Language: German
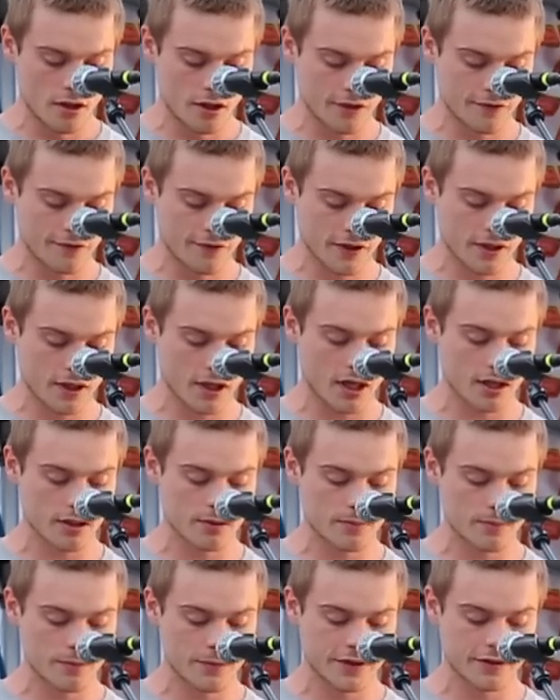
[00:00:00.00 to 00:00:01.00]
Ich fing an,
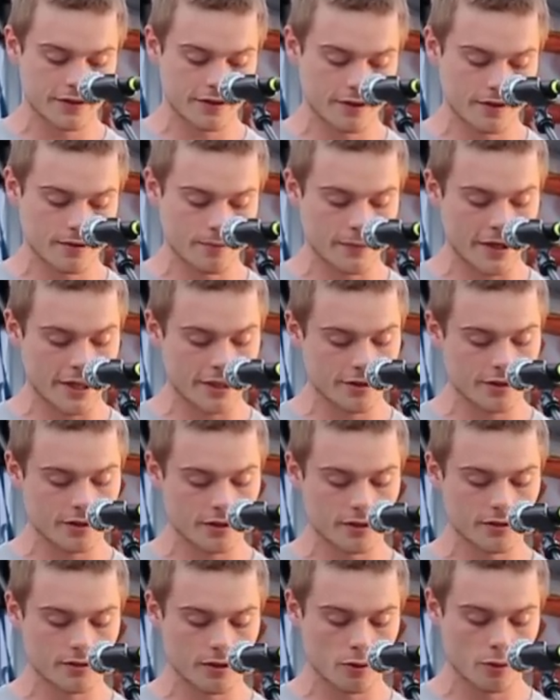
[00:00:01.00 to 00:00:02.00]
mit den Menschen
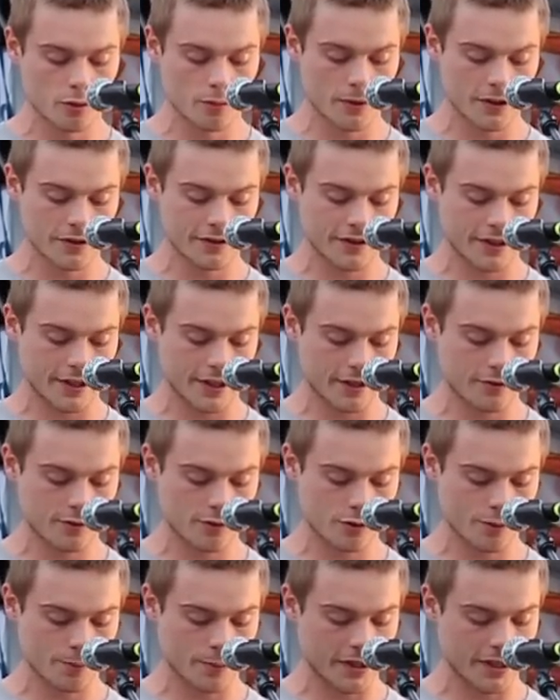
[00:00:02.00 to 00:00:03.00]
in der U-Bahn direkt
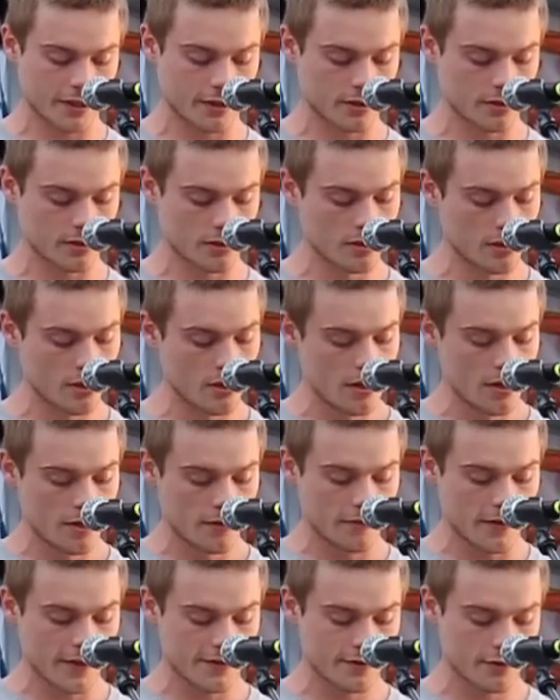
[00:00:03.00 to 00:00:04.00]
zu sprechen,
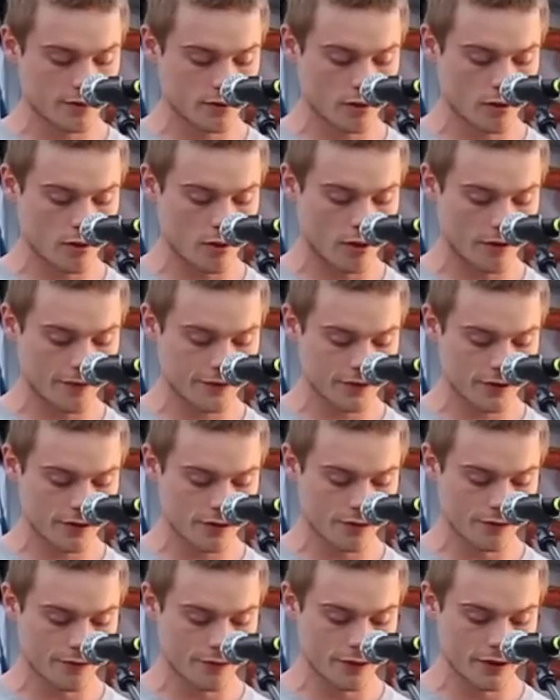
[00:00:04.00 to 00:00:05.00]
was jedoch oft
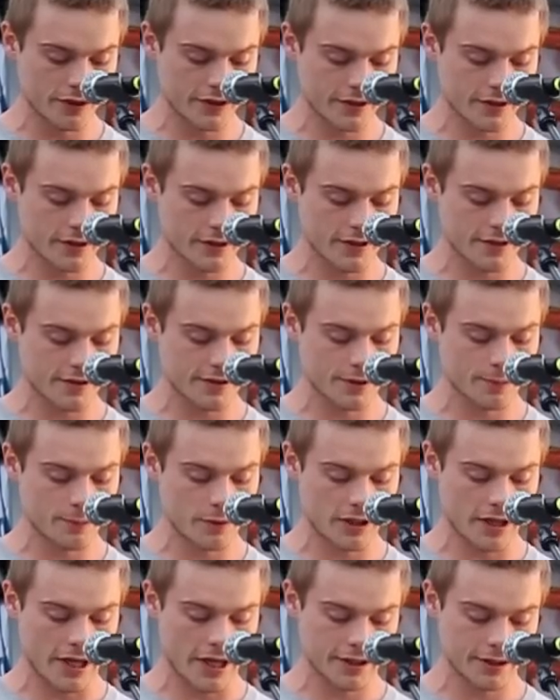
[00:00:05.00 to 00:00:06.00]
dazu führte, dass ich
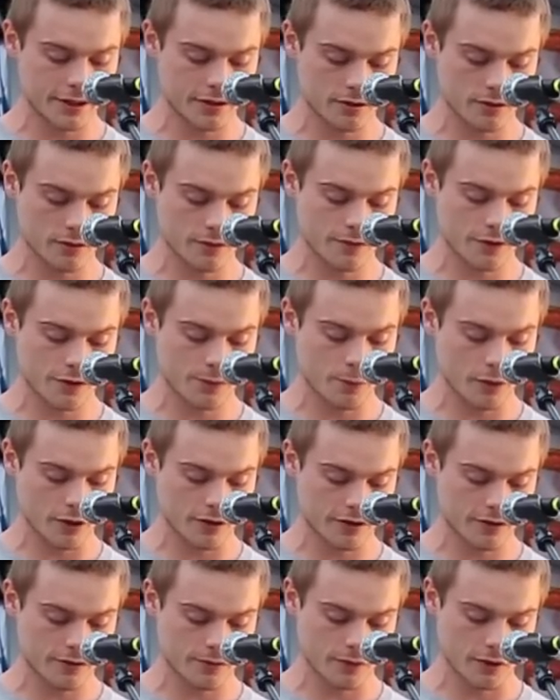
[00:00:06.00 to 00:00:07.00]
beleidigt und
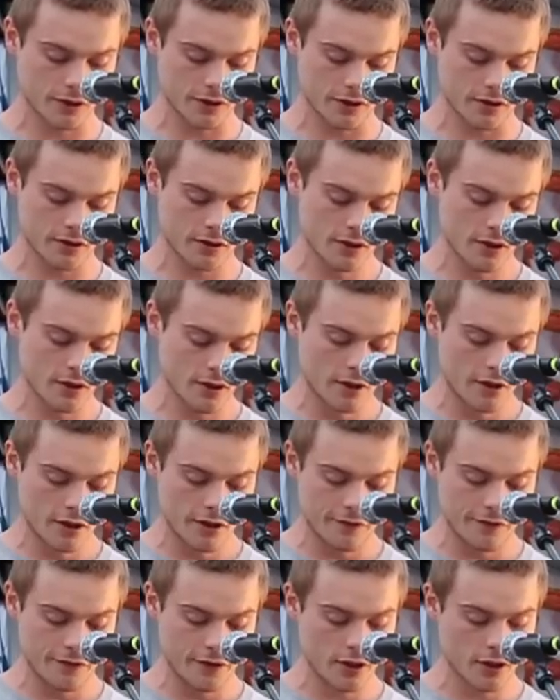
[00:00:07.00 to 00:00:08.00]
verspottet wurde.
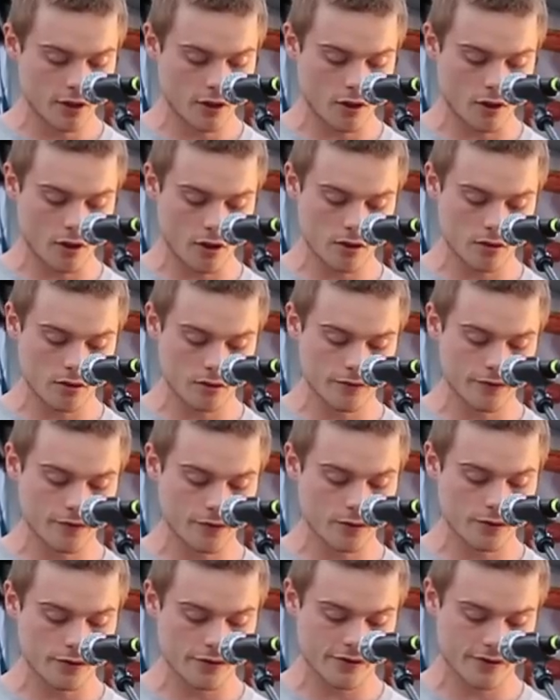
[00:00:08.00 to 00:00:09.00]
Viel Groll und
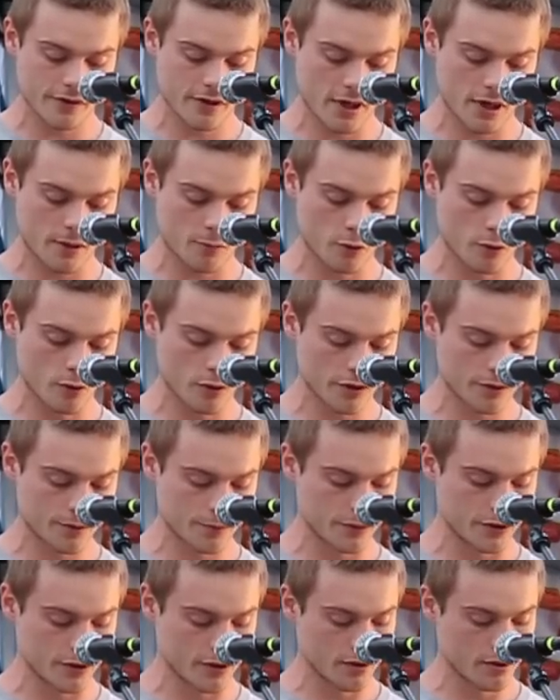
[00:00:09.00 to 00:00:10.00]
Frust kam hoch in
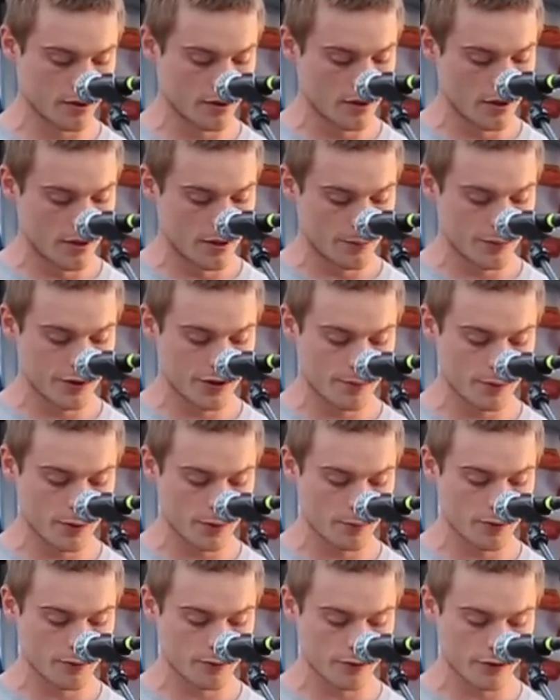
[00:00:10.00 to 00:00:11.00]
mir, bis mir
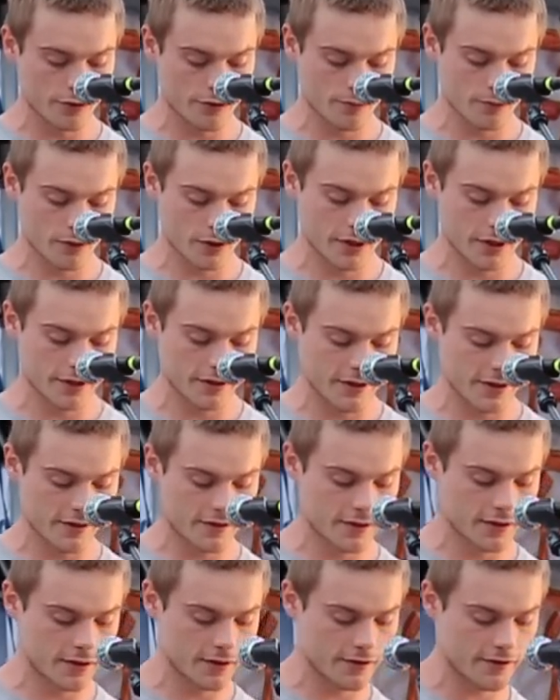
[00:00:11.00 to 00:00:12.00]
bewusst wurde, dass
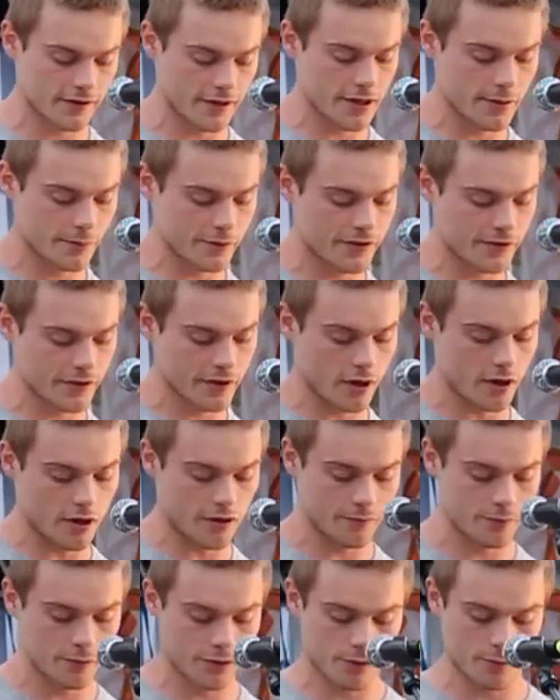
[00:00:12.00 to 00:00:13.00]
ich ihn selbst
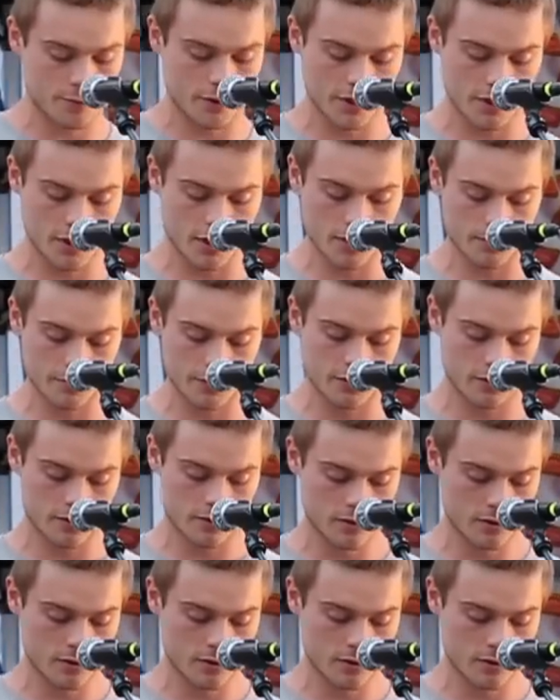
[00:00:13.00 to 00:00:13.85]
heraufbeschworen habe.